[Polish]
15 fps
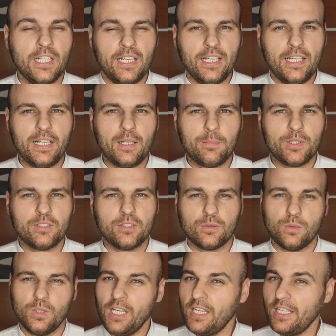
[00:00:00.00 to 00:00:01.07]
Echa padoku.
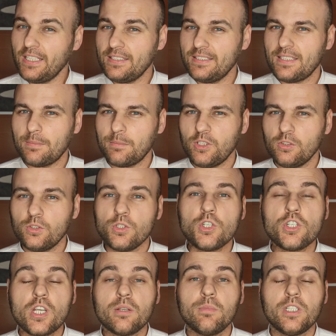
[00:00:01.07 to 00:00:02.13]
Kiedy samochody
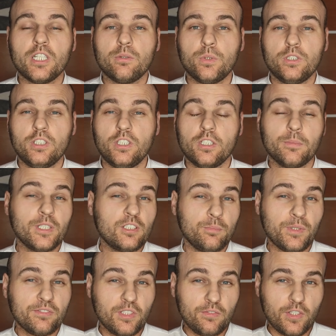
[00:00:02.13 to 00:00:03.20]
dzisiaj minęły linię mety,
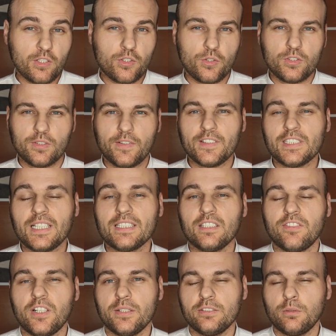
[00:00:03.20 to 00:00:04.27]
pewnie większość
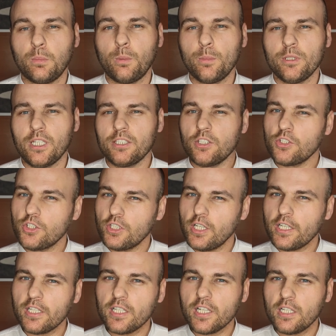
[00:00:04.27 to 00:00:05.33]
zadawała sobie pytanie, czy
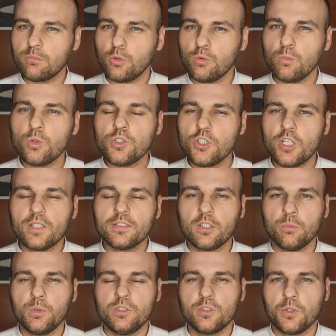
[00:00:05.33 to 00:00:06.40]
Red Bull mógł dzisiaj
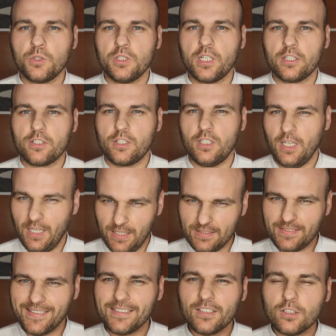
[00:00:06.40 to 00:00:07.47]
zrobić coś inaczej.
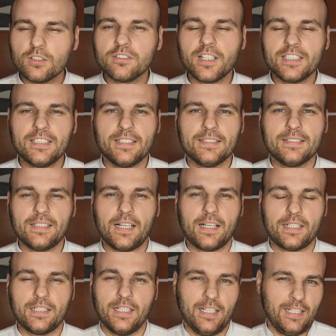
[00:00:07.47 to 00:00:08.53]
Zdecydowanie
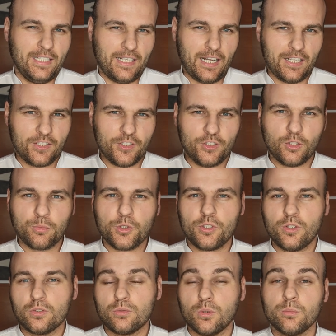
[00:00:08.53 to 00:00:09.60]
tak, ale czy to
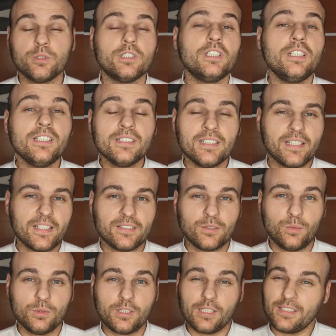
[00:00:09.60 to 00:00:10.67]
przyniosłoby inny
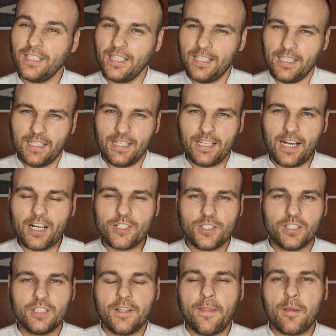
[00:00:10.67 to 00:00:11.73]
rezultat?
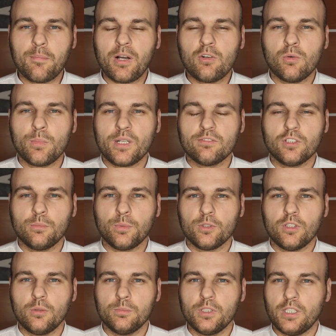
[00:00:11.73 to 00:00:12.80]
Raczej mało
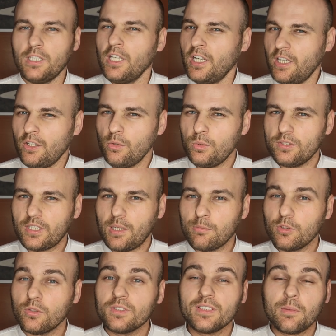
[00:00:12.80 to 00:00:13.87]
prawdopodobne. Lewis
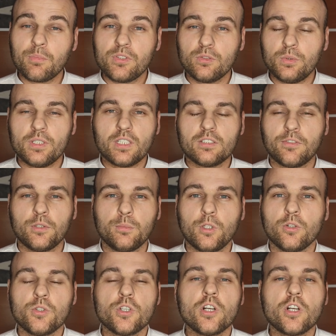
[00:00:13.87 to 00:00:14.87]
Hamilton zapisuje na swoim koncie